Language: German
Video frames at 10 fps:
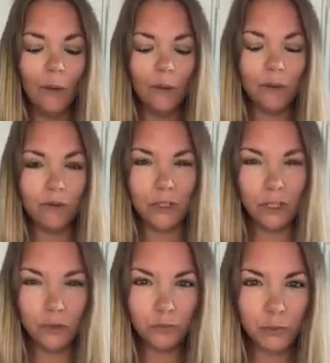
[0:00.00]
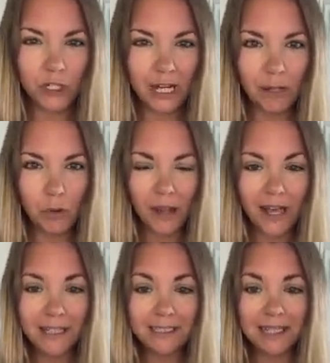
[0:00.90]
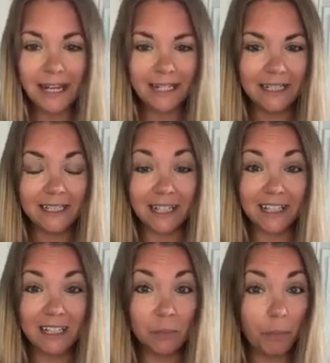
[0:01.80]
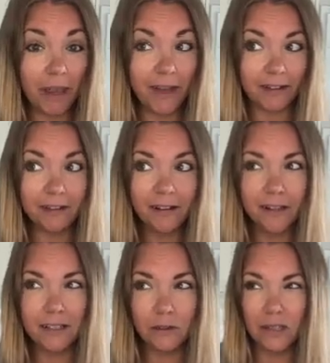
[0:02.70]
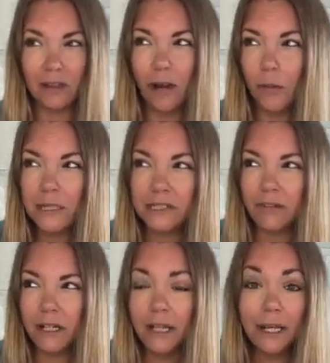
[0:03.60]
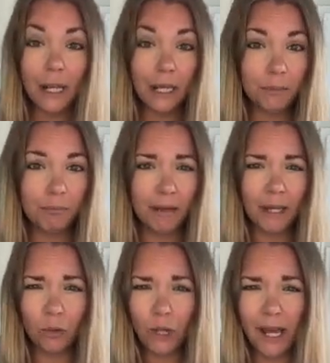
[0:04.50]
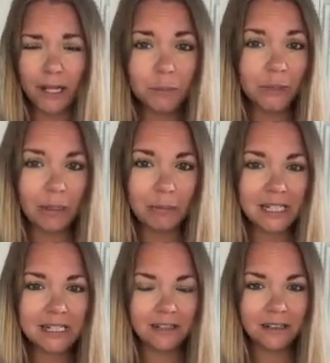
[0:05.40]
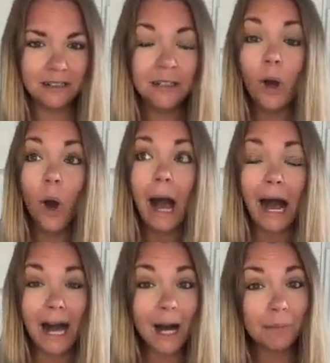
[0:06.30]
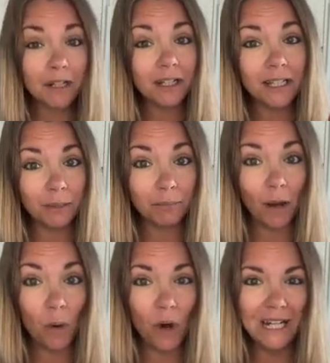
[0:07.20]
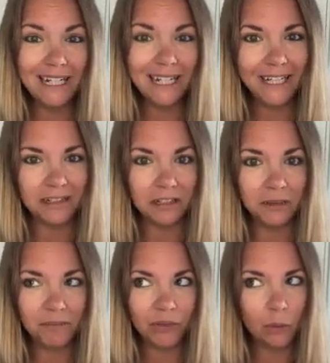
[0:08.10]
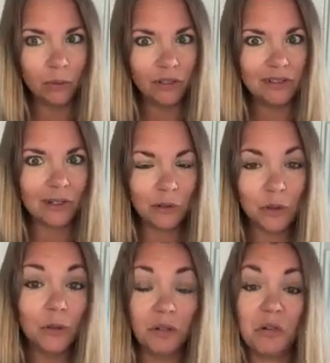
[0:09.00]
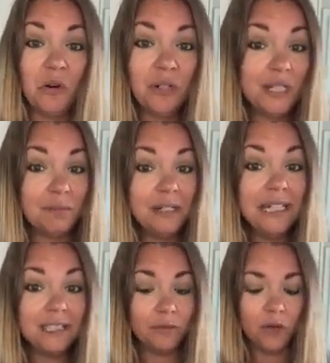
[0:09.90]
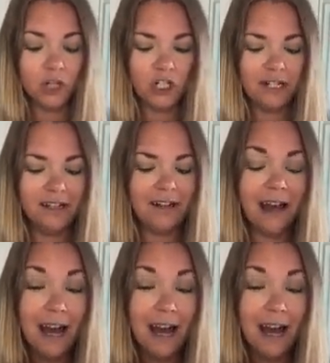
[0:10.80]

Und von der Duftbeschreibung her ist er eigentlich recht bärig. Also ich glaube, es waren Himbeeren und Erdbeeren mit drin, aber eben auch Leder. Und darüber konnte ich mir nichts vorstellen.